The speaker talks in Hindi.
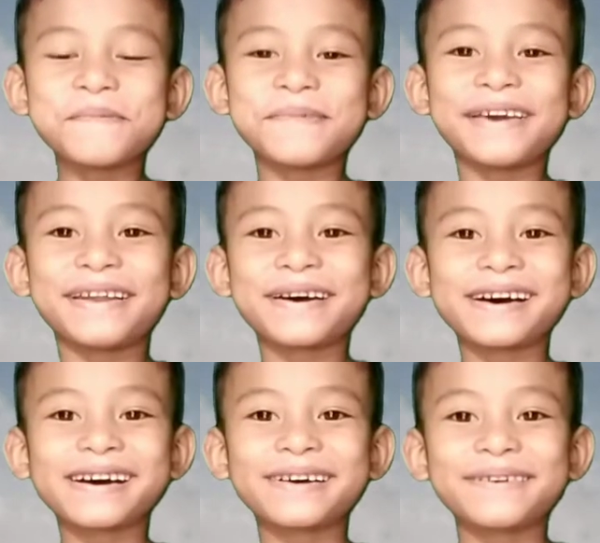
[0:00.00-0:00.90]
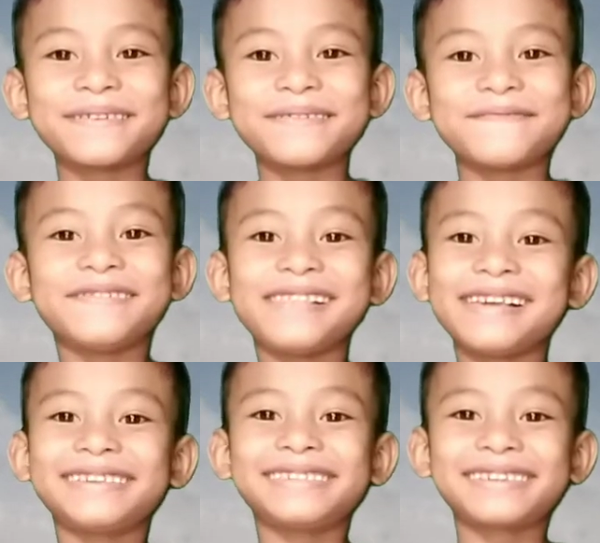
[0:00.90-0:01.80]
मेरा
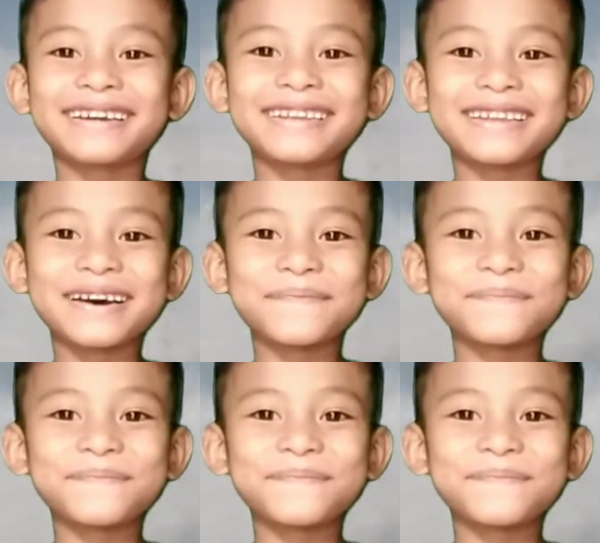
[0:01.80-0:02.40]
विलेज का नाम